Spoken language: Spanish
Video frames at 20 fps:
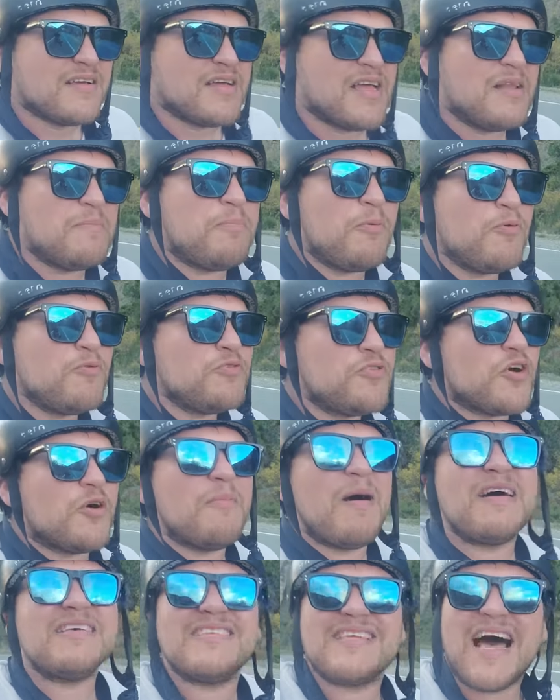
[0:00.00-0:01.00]
el punto
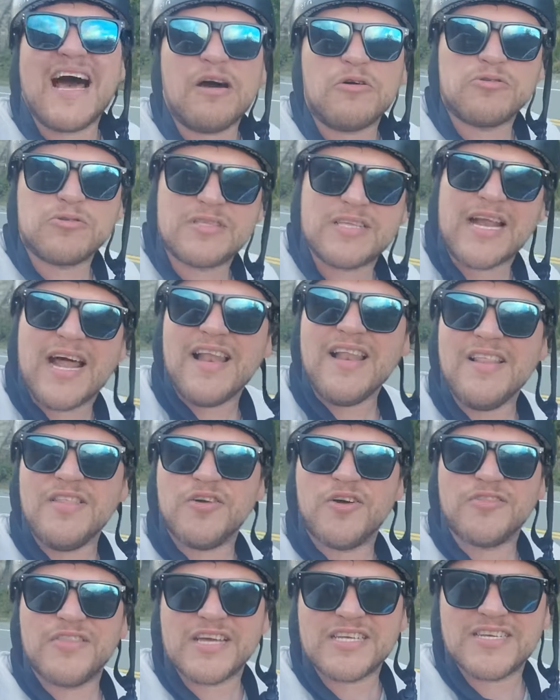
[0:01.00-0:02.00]
más austral
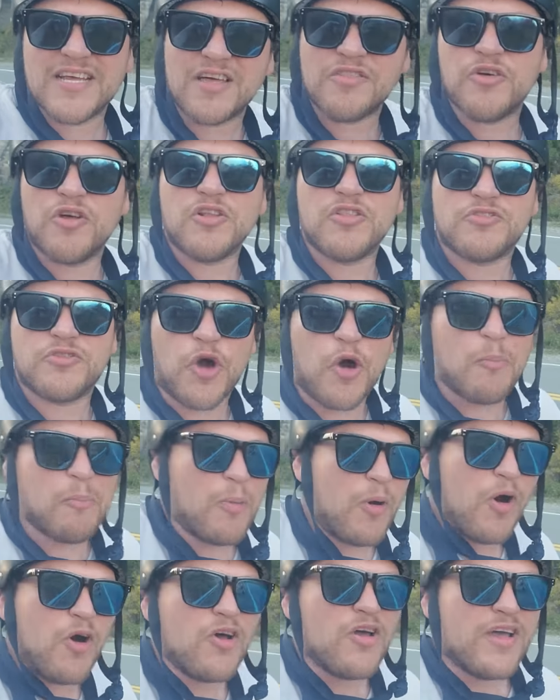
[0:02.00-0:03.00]
donde ha llegado el
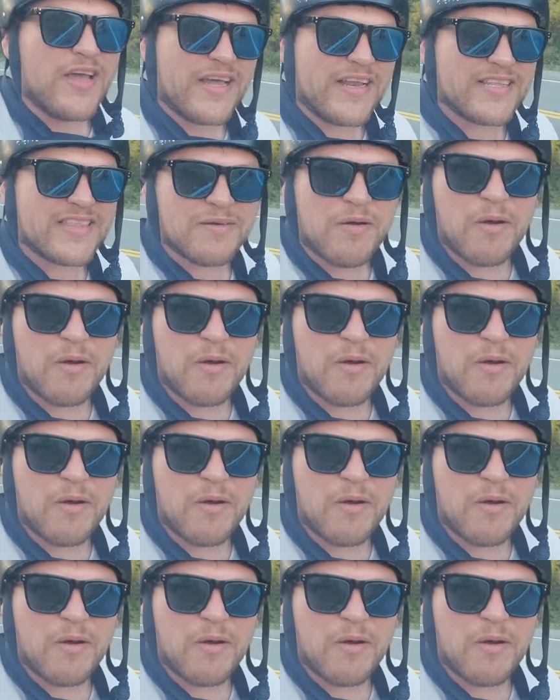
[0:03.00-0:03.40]
topo en este